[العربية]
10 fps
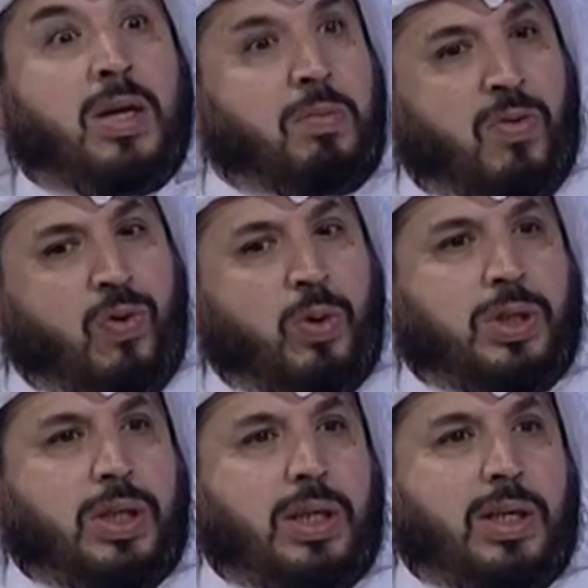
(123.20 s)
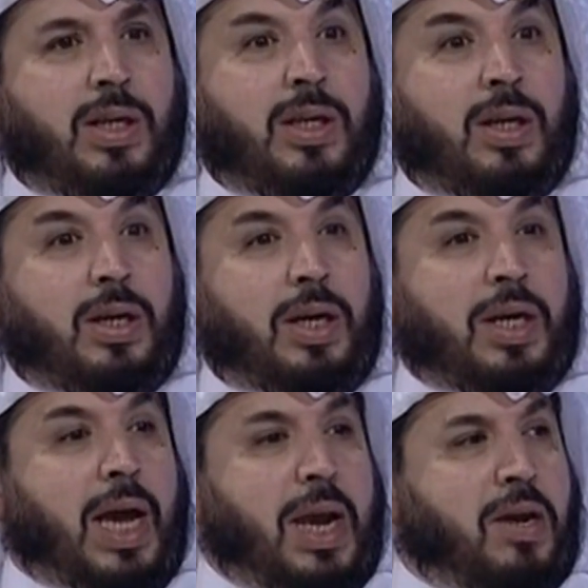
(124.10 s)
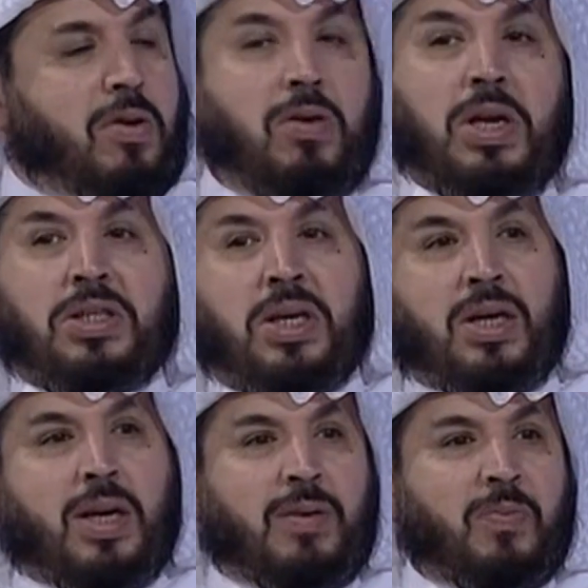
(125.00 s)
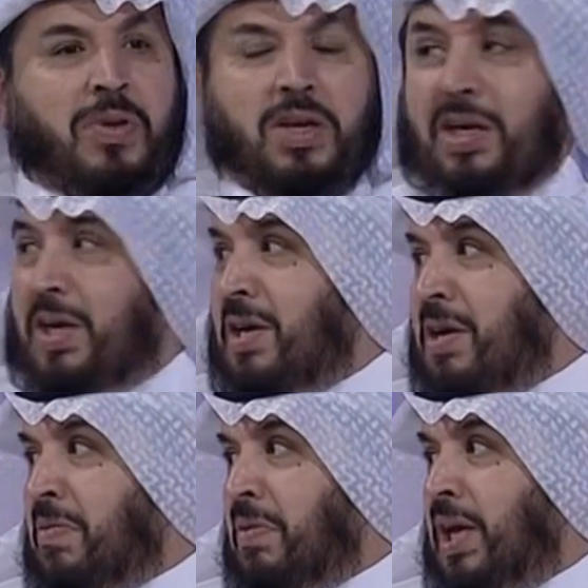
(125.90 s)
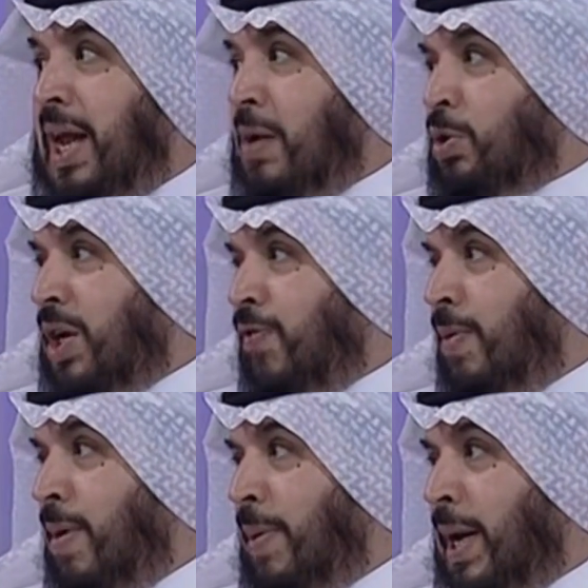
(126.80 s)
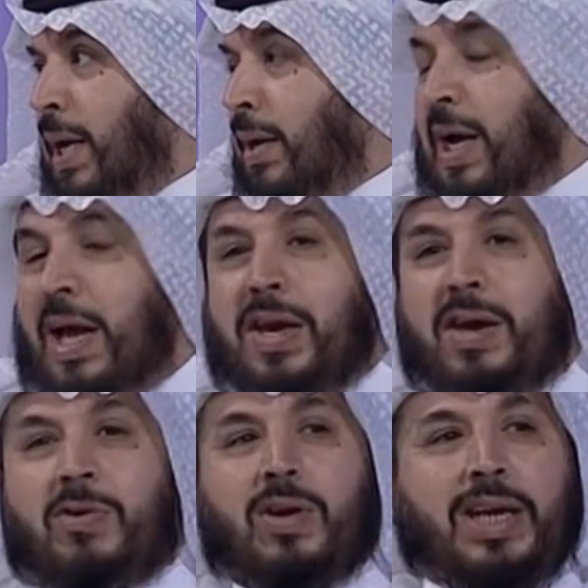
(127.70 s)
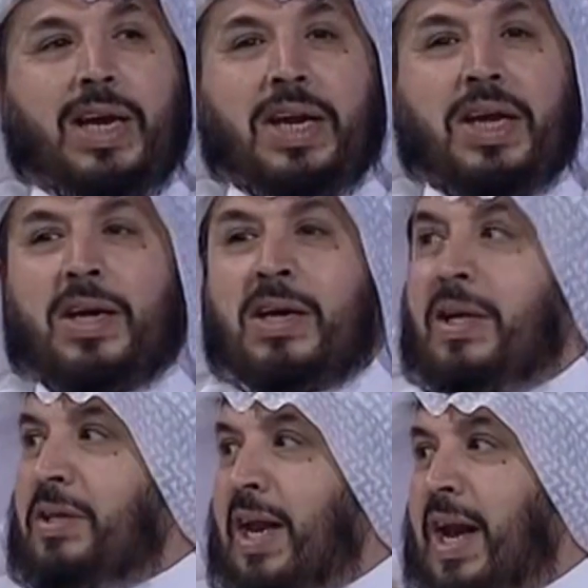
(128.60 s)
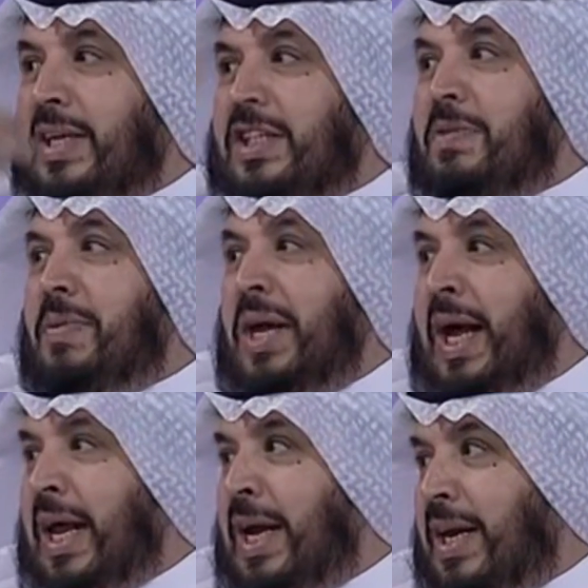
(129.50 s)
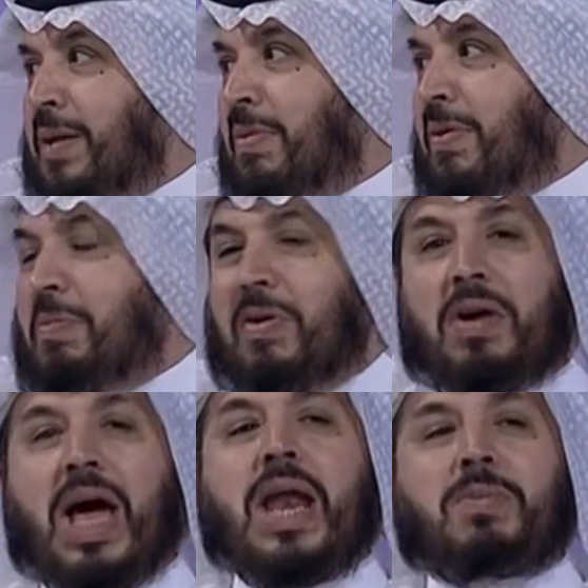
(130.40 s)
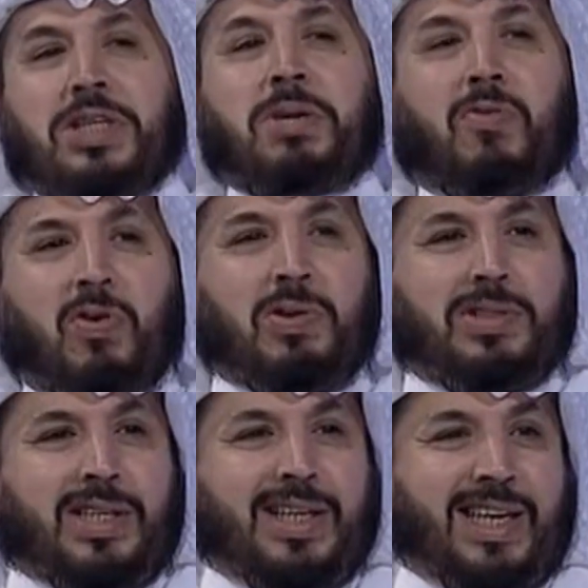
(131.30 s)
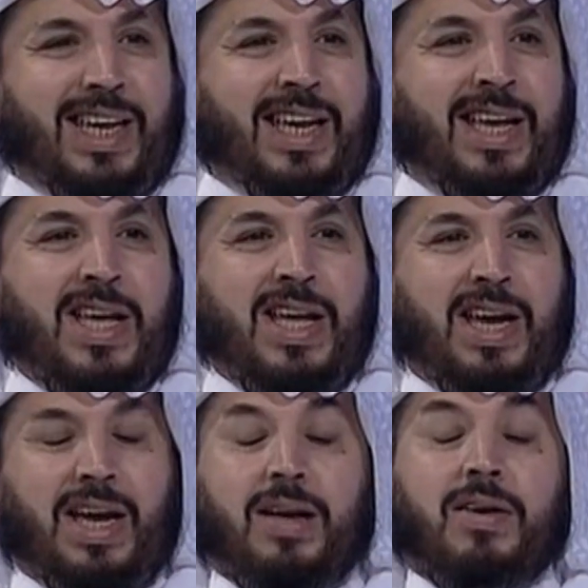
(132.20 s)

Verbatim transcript: بفلوسي يعني كانه إيه. يقول أيوة، انت الباب إيه. إيه لا وش يقفل الباب علي كانه يقول لي يعني ترى انت تمن علي يعني انا بشتري بفلوسي حقي تعبي ذا ايه